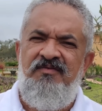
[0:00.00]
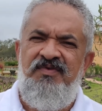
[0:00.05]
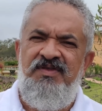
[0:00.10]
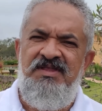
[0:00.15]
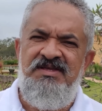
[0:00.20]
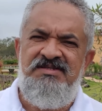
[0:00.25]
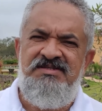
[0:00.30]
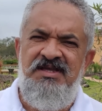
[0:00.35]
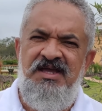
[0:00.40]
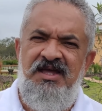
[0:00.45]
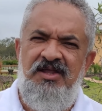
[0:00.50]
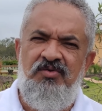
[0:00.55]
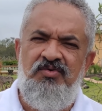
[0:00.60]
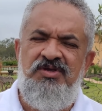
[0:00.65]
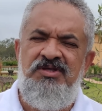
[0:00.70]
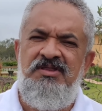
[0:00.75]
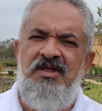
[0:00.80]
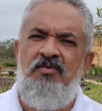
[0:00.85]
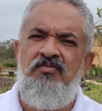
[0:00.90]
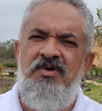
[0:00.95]

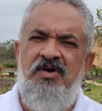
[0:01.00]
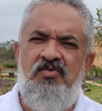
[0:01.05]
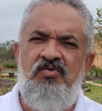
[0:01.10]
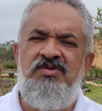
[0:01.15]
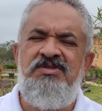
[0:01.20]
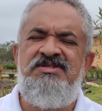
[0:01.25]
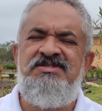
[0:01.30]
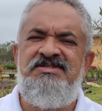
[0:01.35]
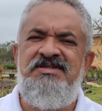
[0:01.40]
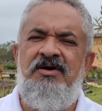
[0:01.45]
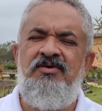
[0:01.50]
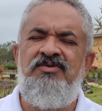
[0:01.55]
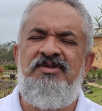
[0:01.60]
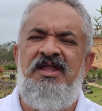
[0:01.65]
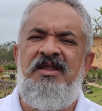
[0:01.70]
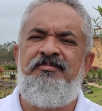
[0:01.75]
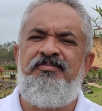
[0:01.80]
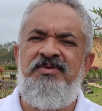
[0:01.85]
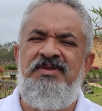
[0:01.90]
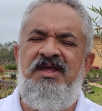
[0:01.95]
financeiro, que dá uma condição
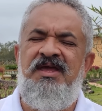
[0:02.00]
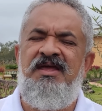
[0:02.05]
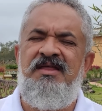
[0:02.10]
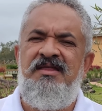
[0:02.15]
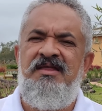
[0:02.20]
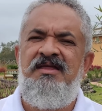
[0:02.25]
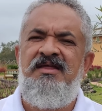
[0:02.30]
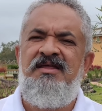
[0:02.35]
dela poder